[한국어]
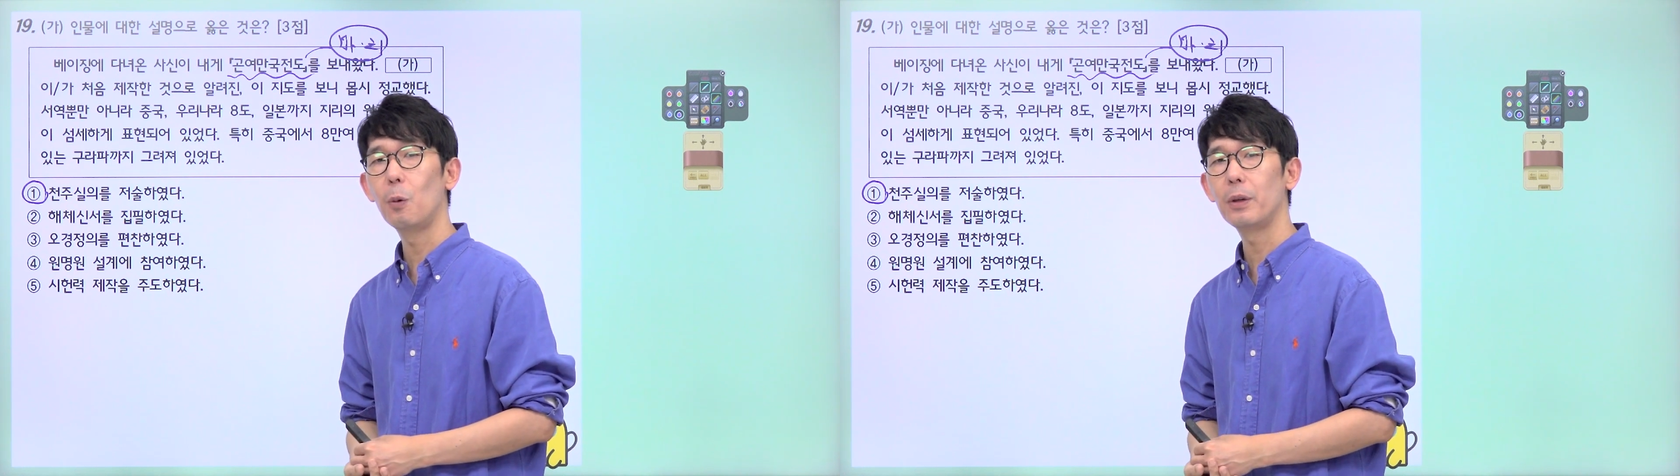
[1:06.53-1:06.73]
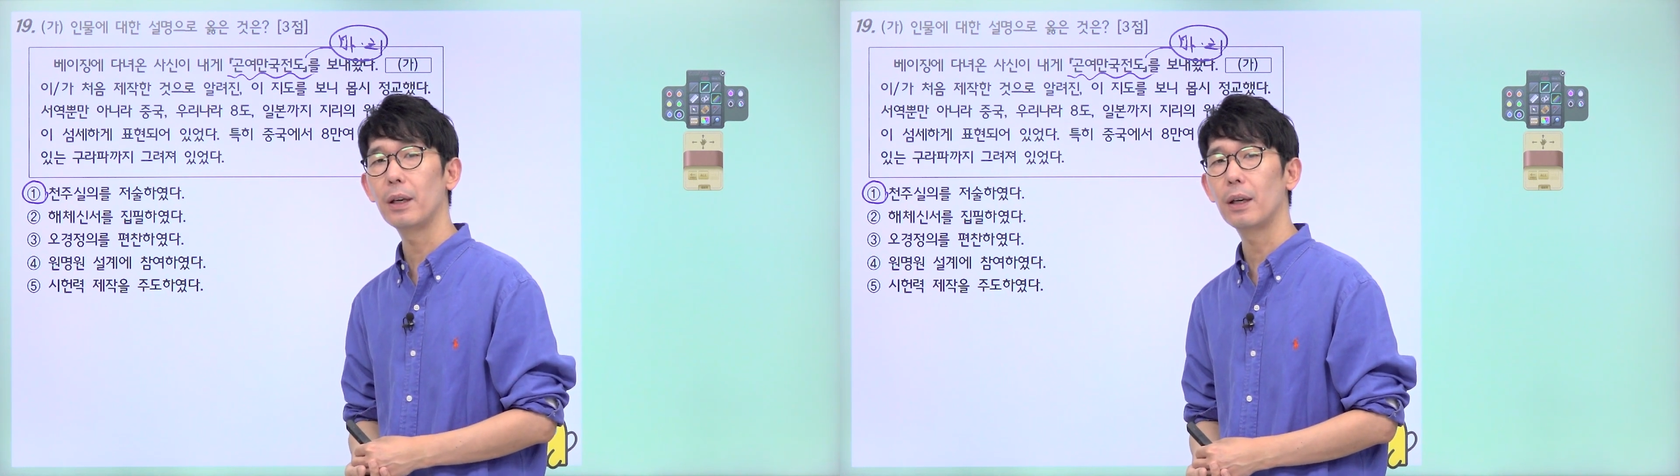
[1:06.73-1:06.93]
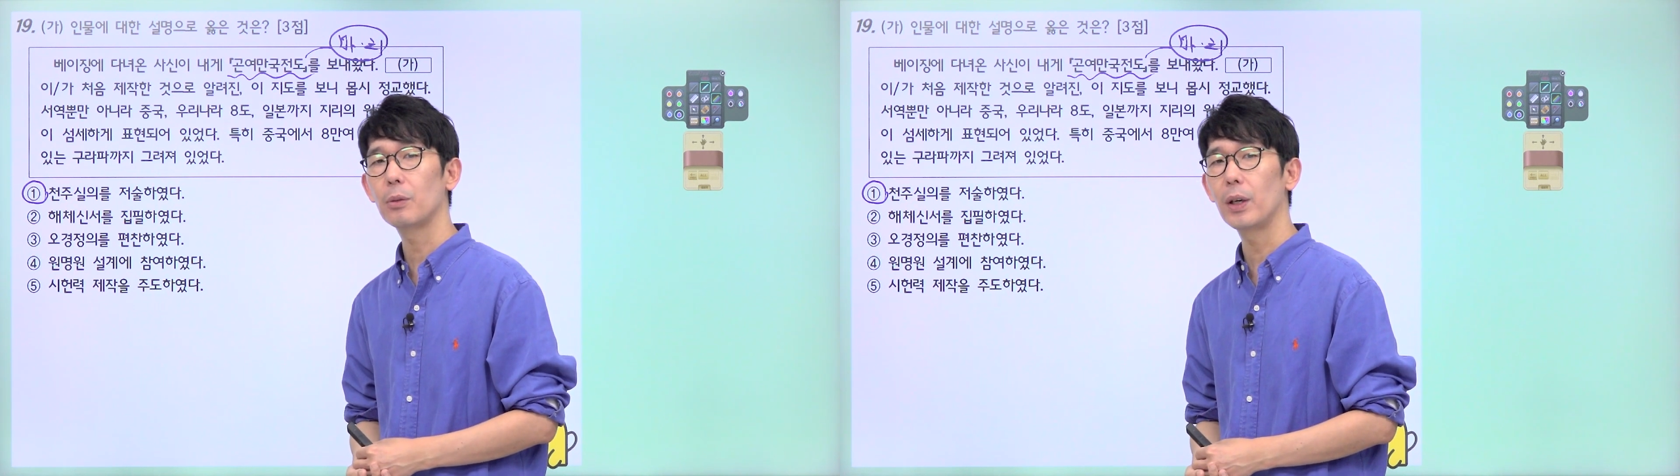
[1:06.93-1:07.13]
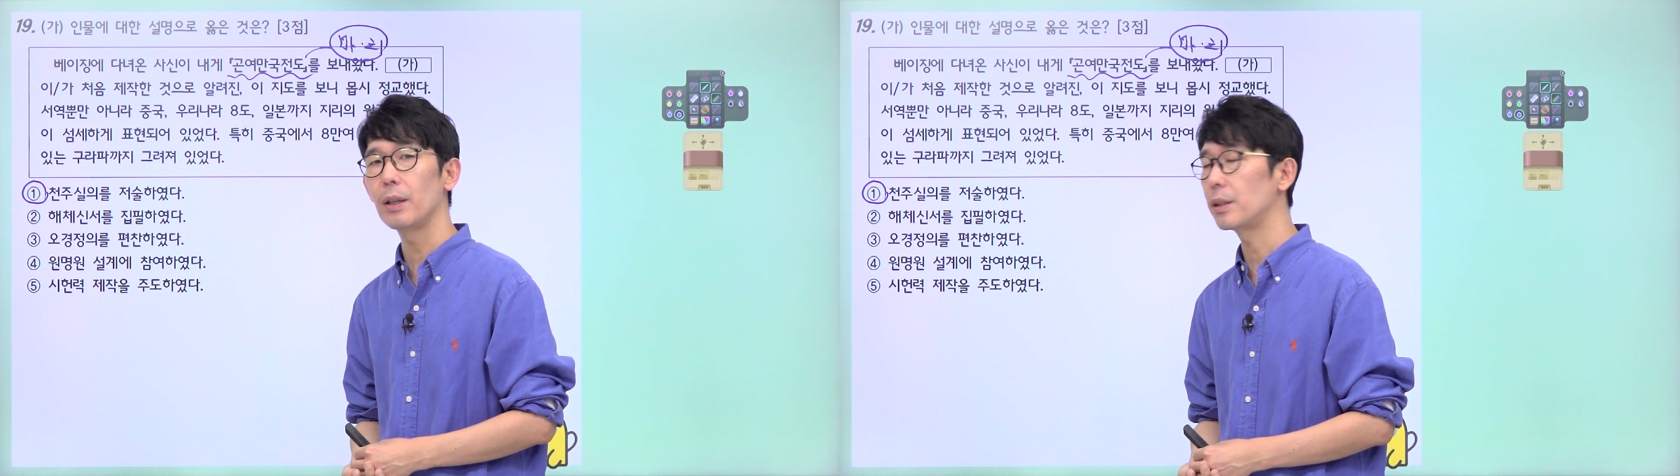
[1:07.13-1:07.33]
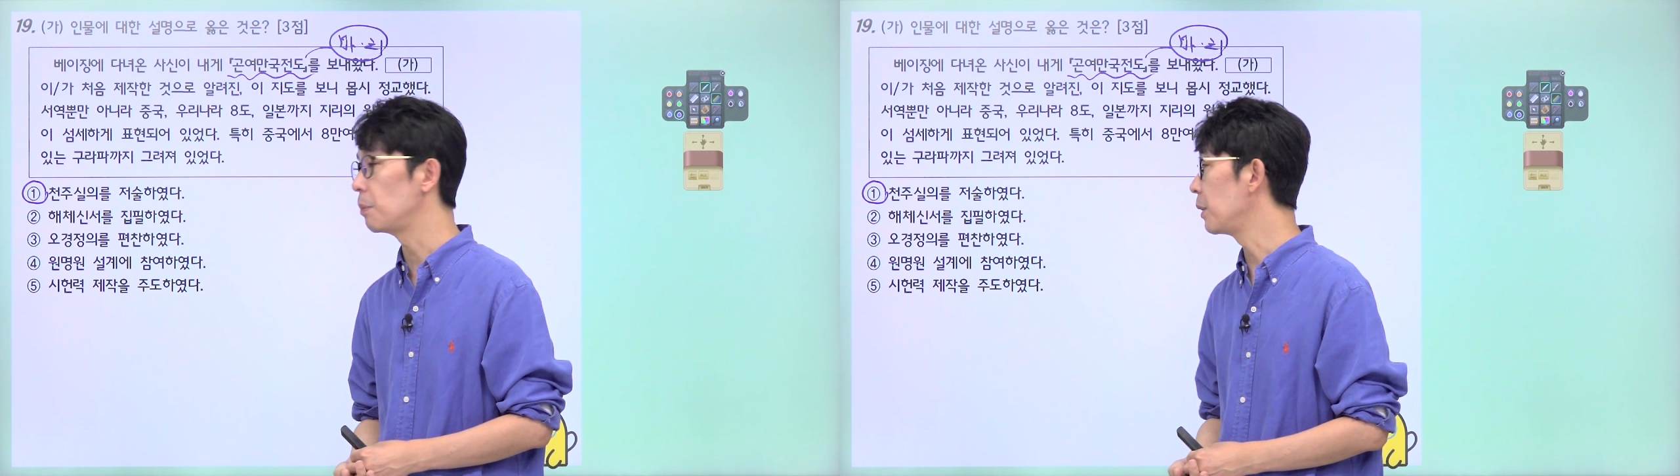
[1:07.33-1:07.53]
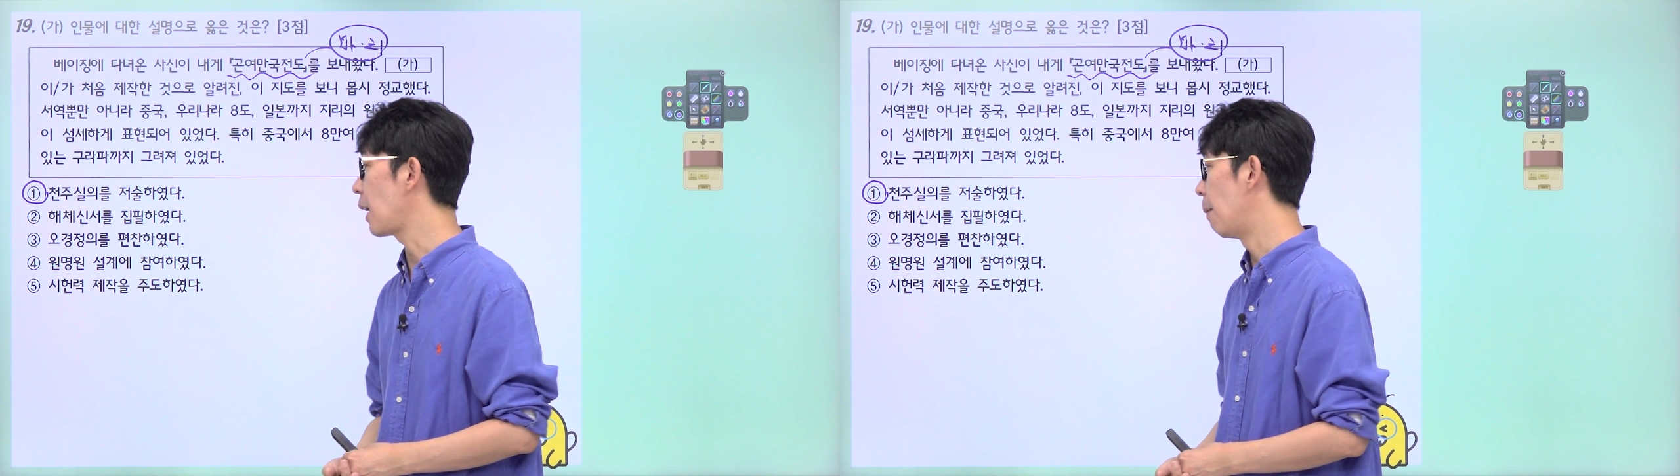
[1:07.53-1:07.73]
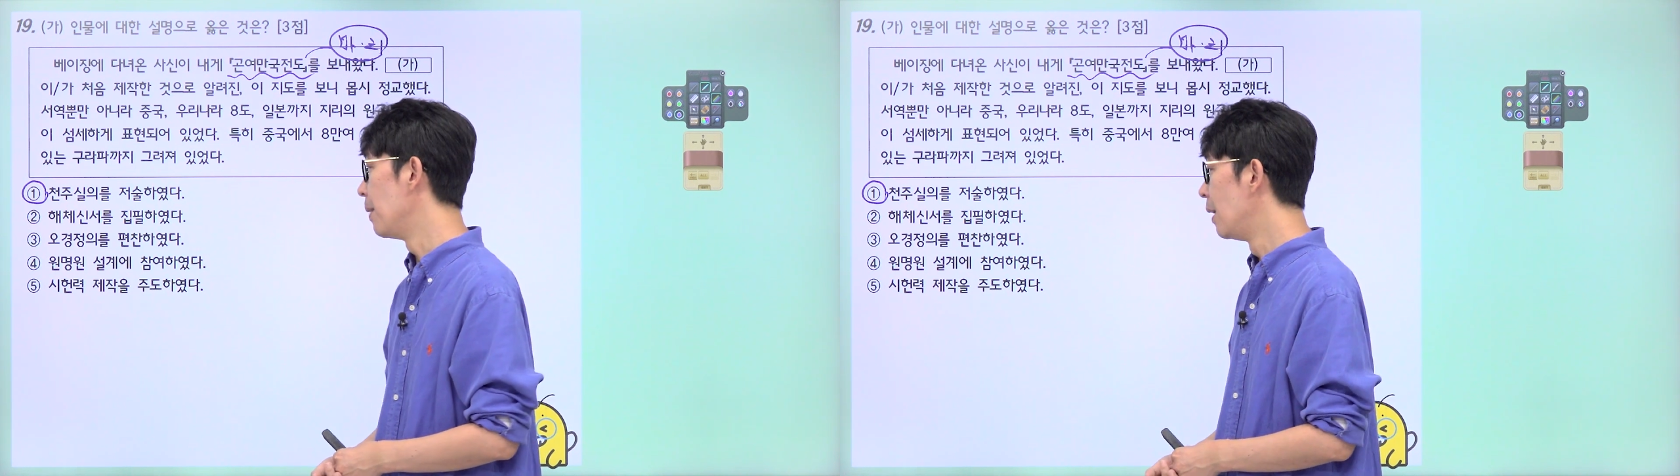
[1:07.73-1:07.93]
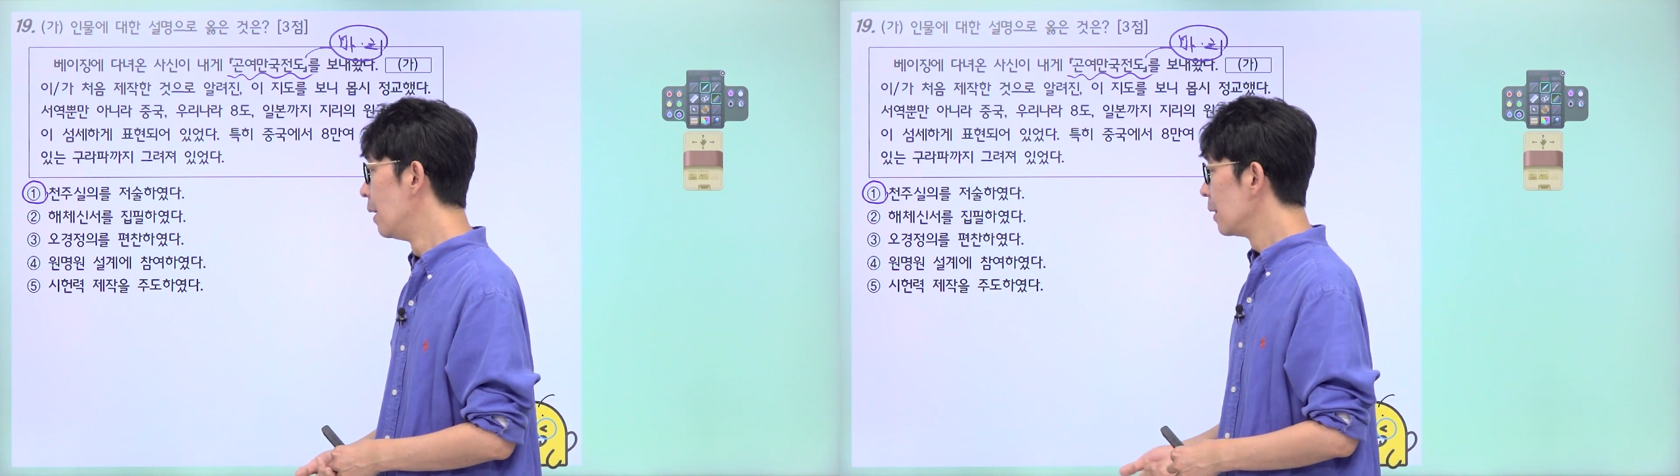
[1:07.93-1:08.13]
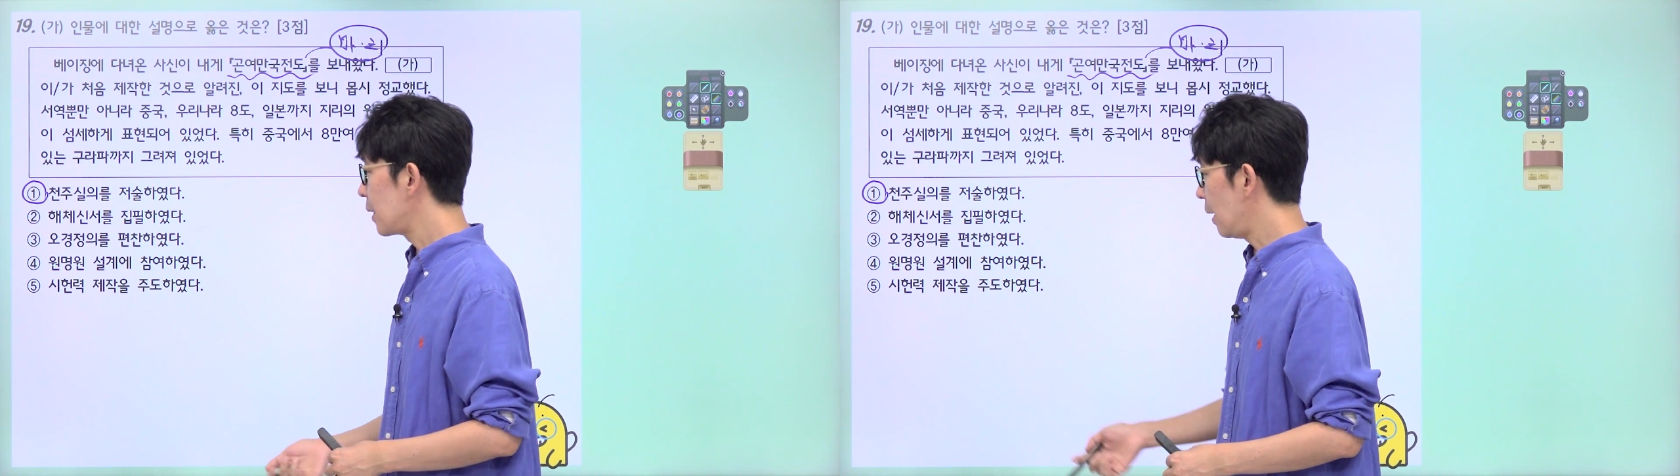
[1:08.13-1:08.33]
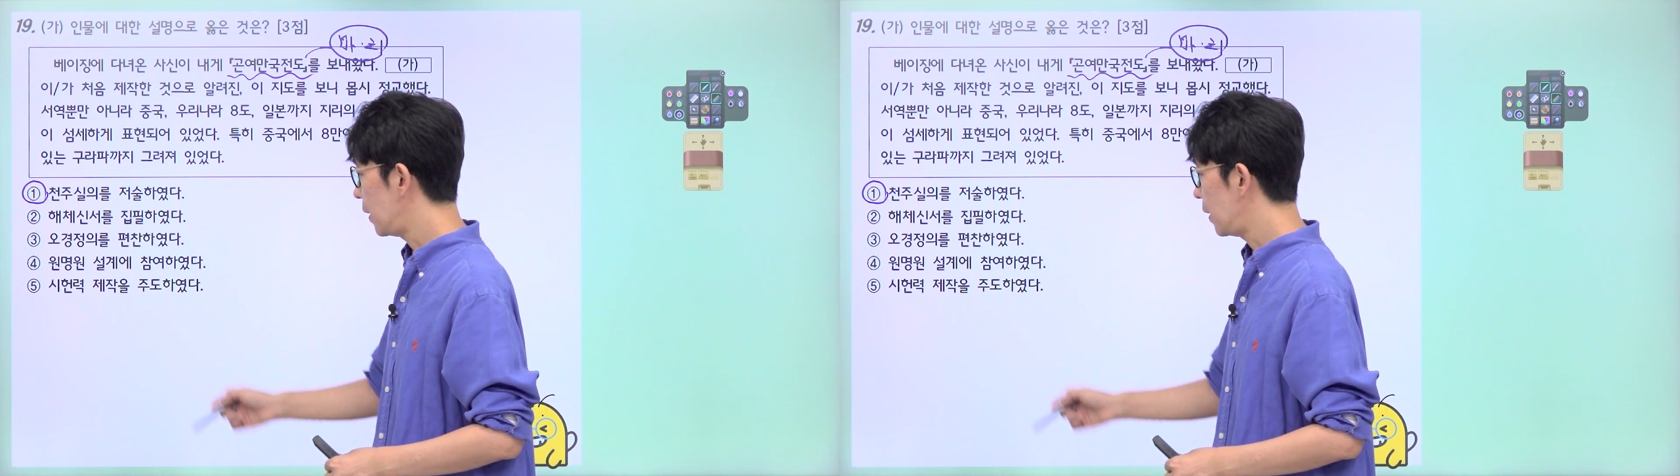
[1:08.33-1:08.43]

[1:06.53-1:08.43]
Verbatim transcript: 오네가 되겠습니다. 자,